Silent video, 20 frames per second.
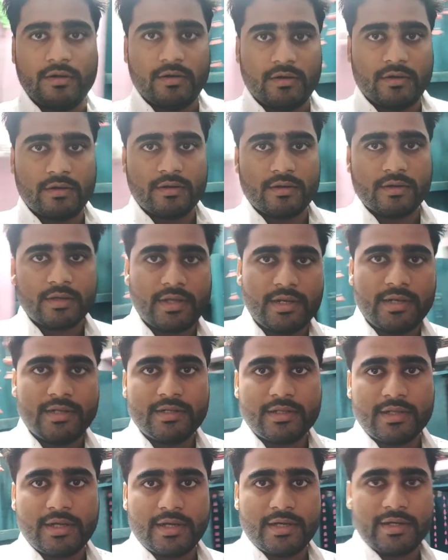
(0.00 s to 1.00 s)
और
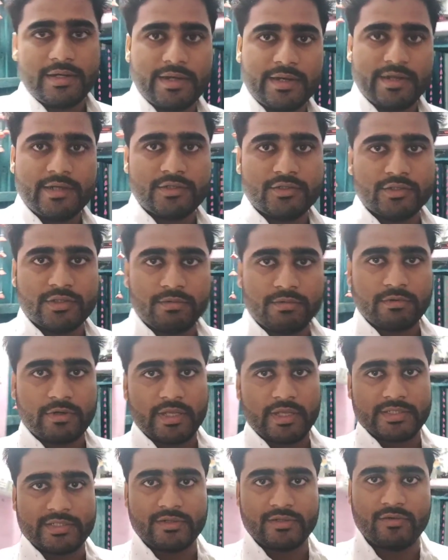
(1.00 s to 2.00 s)
कल का टिकट जो था वो
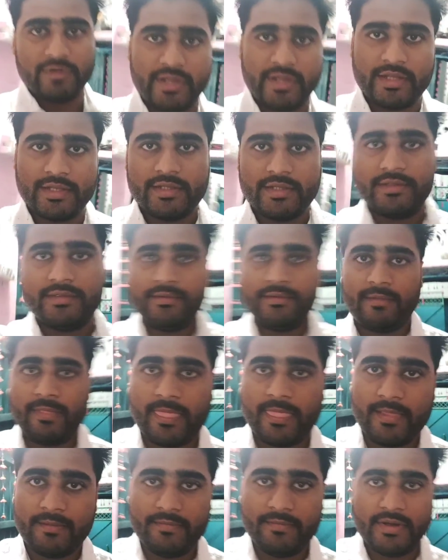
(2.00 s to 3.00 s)
कैंसिल हो गया था
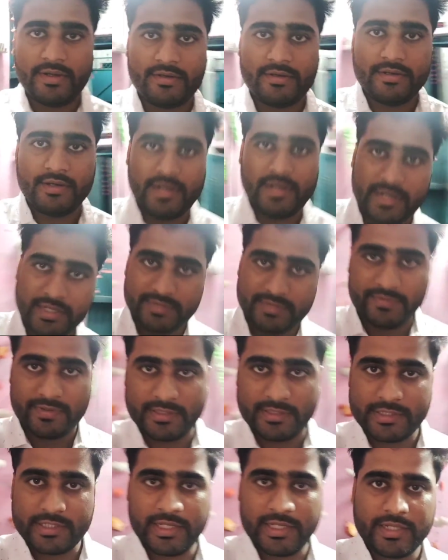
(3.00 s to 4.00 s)
बट uh, आज
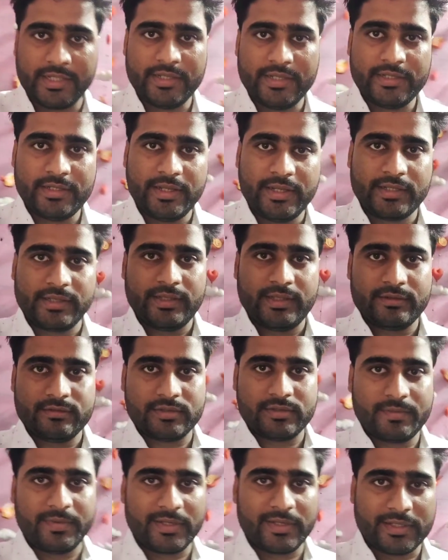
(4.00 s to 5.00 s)
फिर से जाते हैं देखते हैं
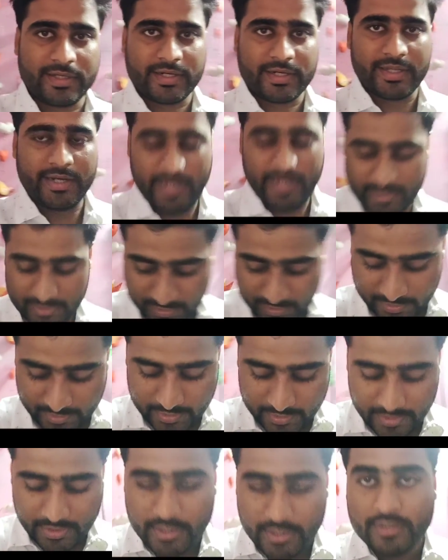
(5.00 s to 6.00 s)
उनसे बात करके आए थे
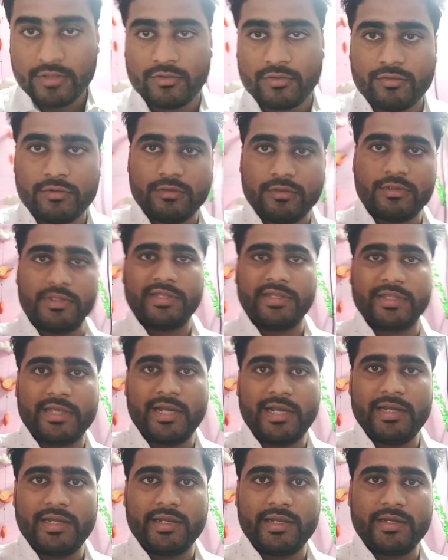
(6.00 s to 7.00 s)
तो
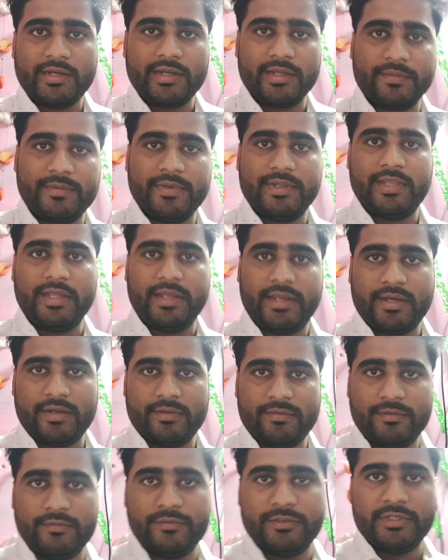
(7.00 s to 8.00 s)
तत्काल टिकट एक मिलता है
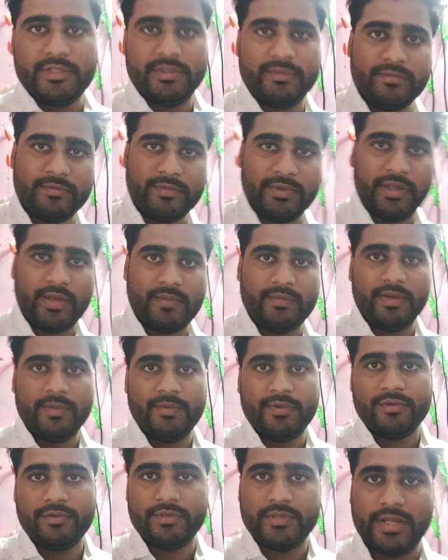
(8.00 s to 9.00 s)
अगर वो मुझे
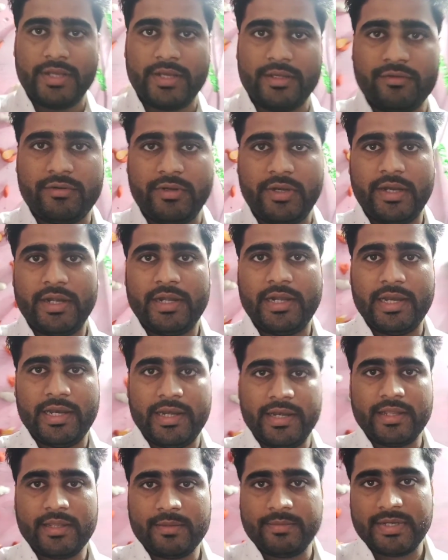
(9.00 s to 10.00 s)
अवेलेबल हो जाएगा तो टिकट
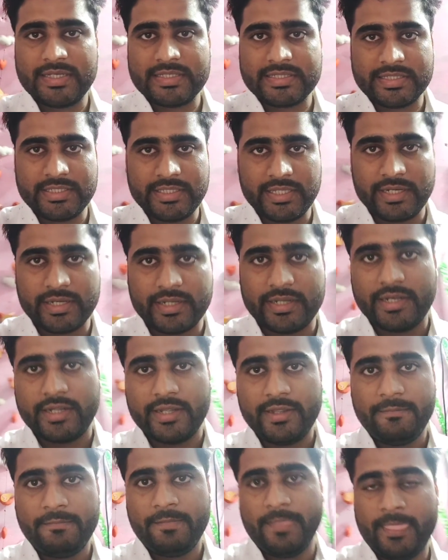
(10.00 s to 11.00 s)
लेने के बाद सीधा
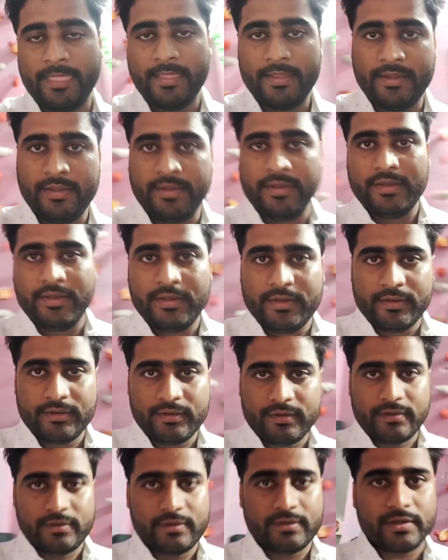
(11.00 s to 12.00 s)
निकलेंगे
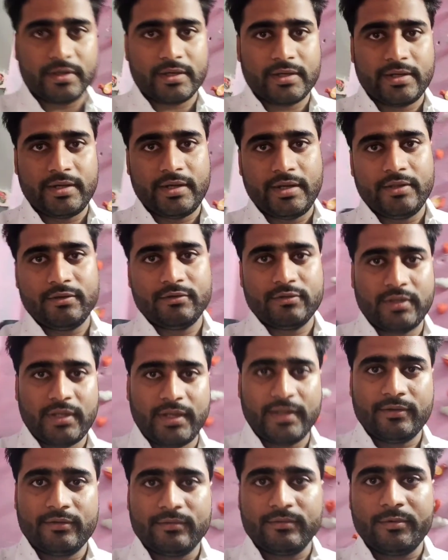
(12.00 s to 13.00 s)
और अगर नहीं
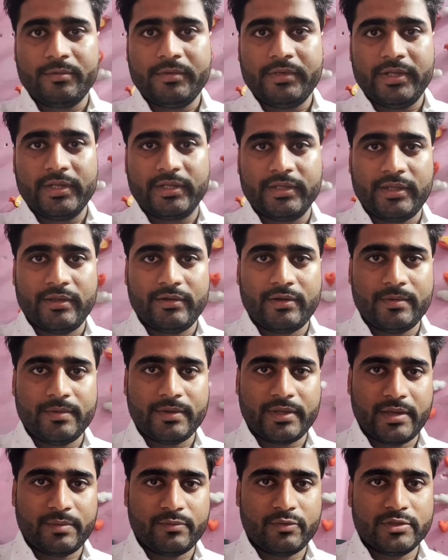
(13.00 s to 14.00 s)
होता है तो वो भी देखते हैं वहाँ
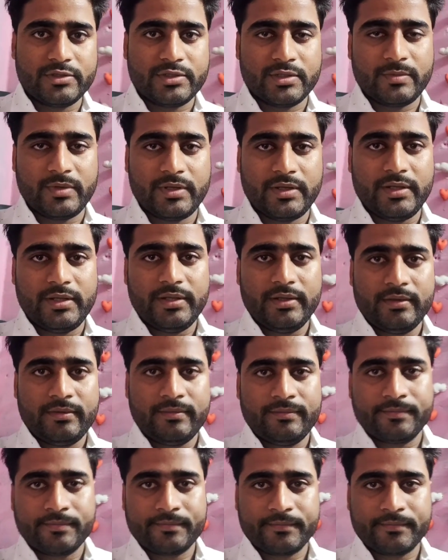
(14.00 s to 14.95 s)
पे क्या पोजीशन बनती है